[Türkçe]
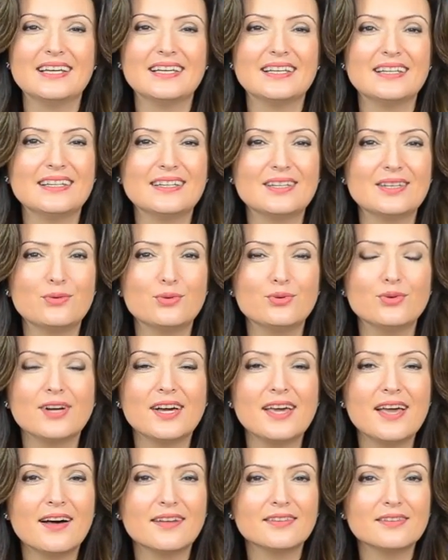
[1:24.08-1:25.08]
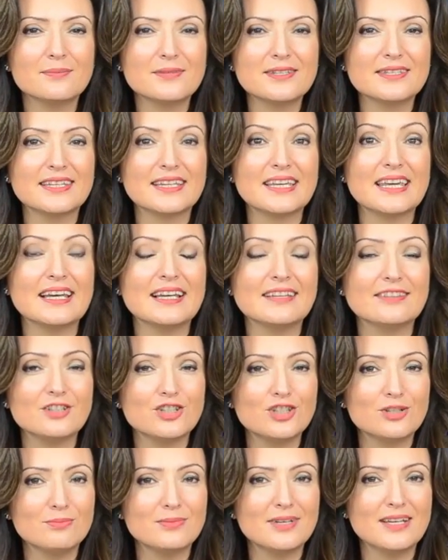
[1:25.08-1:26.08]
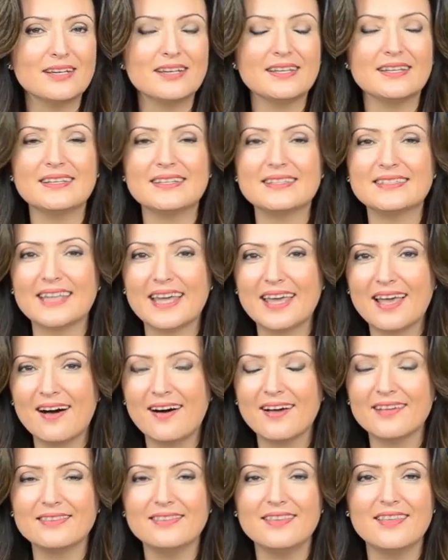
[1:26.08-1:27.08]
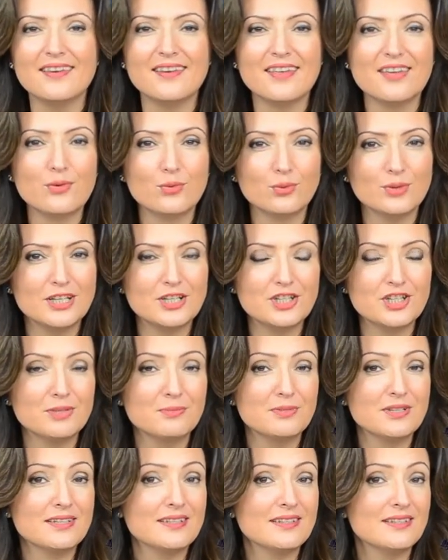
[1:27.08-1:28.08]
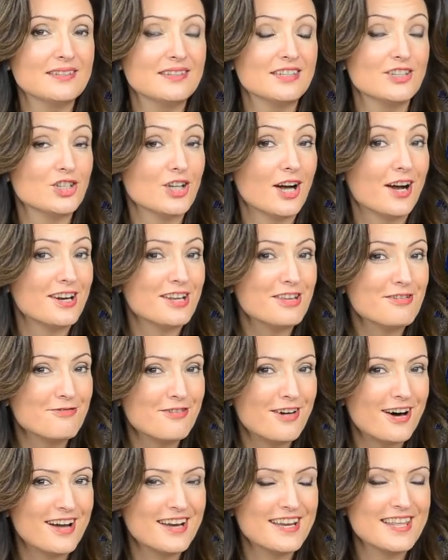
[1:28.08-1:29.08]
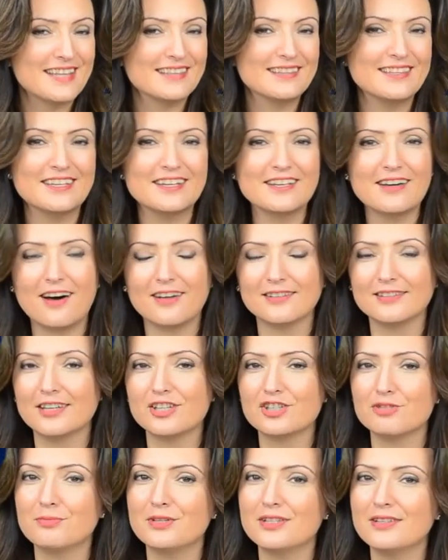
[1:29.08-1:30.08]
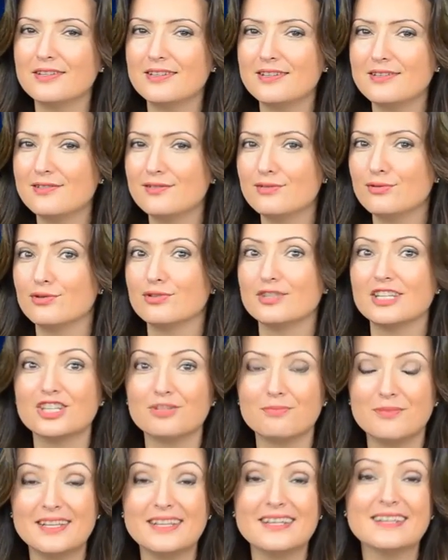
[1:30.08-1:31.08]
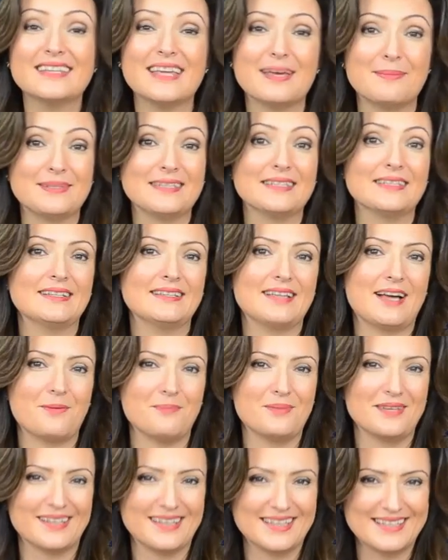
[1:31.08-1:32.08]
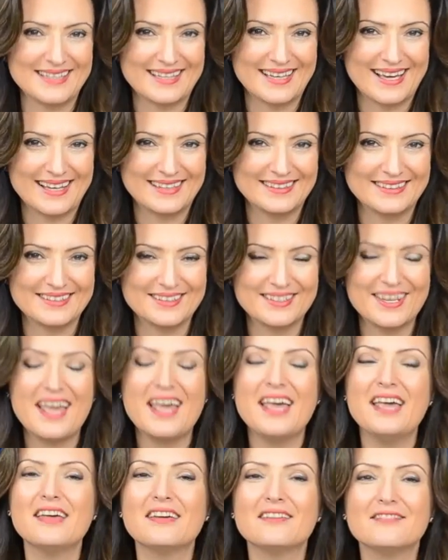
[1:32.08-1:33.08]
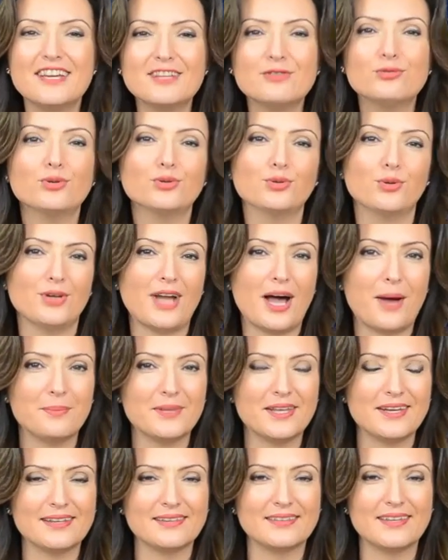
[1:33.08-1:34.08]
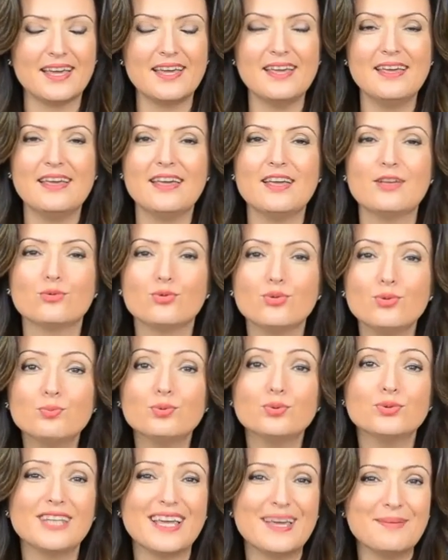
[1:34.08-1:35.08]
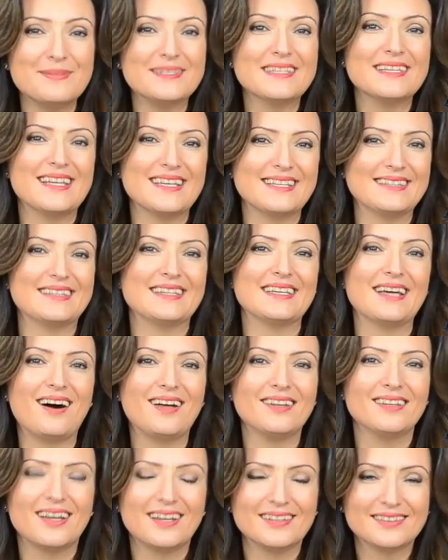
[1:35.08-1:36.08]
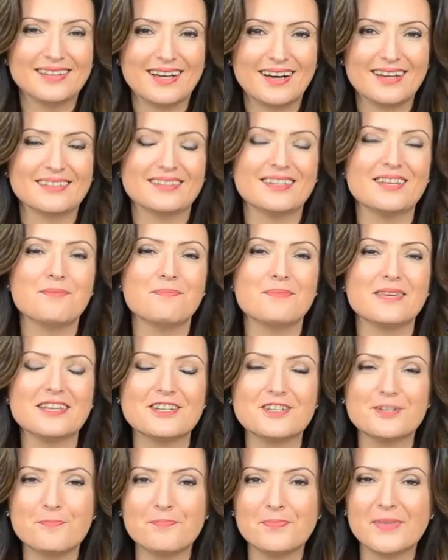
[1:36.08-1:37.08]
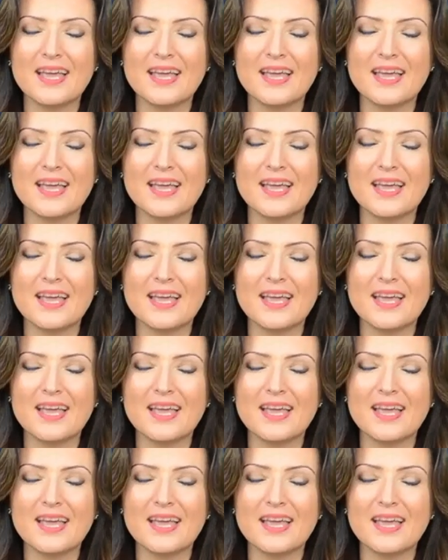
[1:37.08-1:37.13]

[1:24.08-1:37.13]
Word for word: günlük hayatımızdaki iletişimleri, seyahatleri, ulaşımı, ticari faaliyetleri, anlaşmaları, sözleşmeleri temsil eden bir gezegendir. Retro dönemlerinde tüm bu temsil ettiği alanlarda bir